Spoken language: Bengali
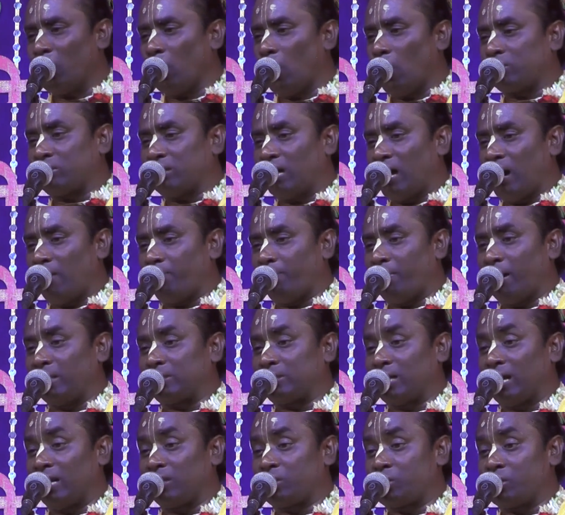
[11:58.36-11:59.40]
লতা
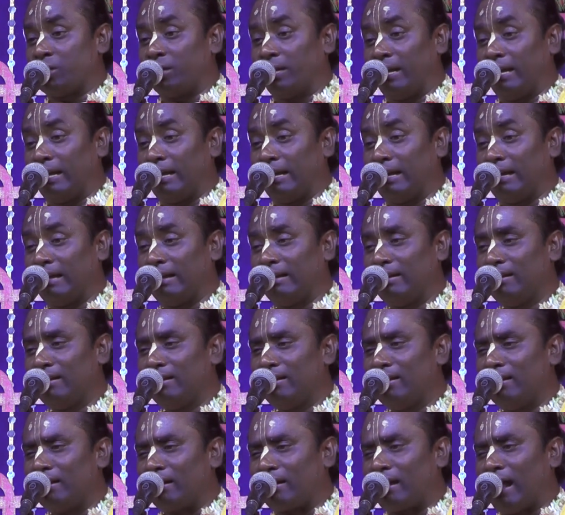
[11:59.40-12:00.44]
পাতা ছিঁড়ে
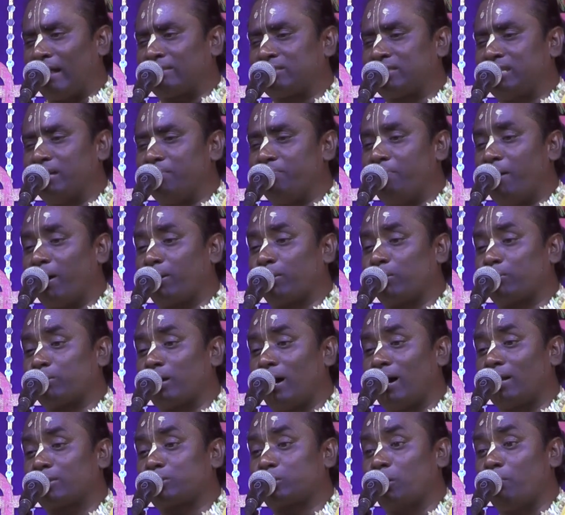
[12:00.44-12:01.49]
রাত্রি
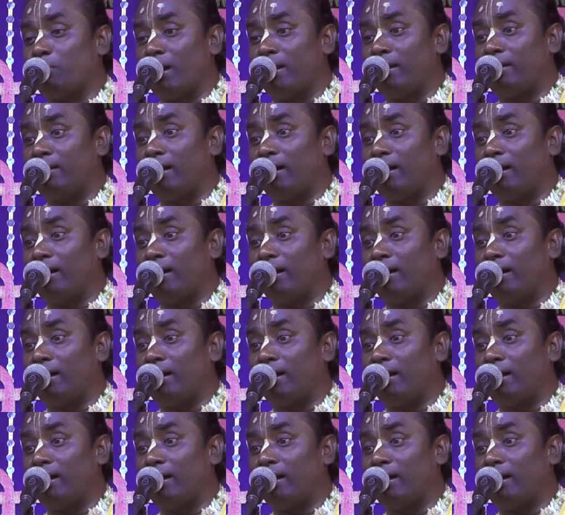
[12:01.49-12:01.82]
বারোটার সময়